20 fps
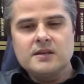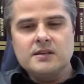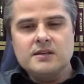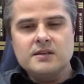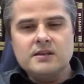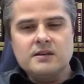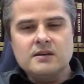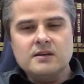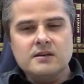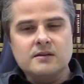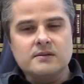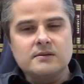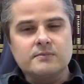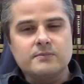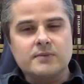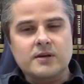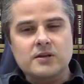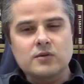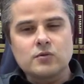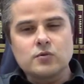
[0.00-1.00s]
и
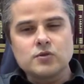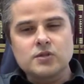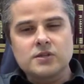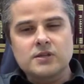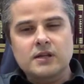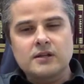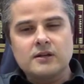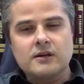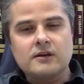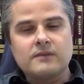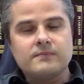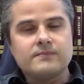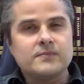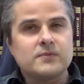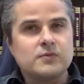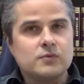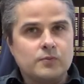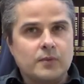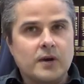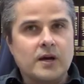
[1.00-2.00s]
продолжит она,
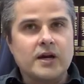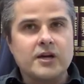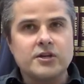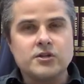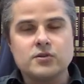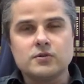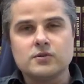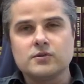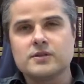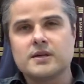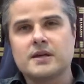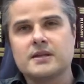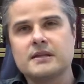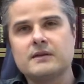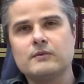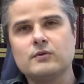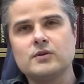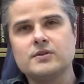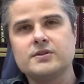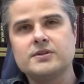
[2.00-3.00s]
ну пока еще Луна
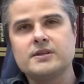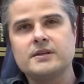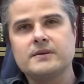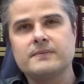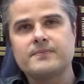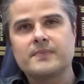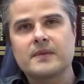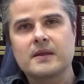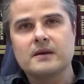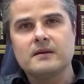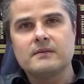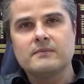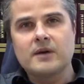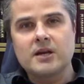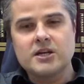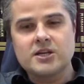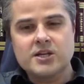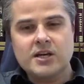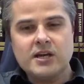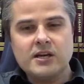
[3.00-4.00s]
довольно-таки
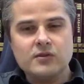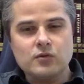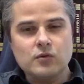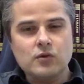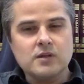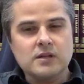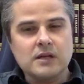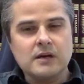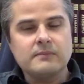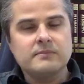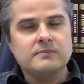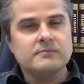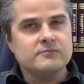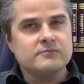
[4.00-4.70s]
большая, но она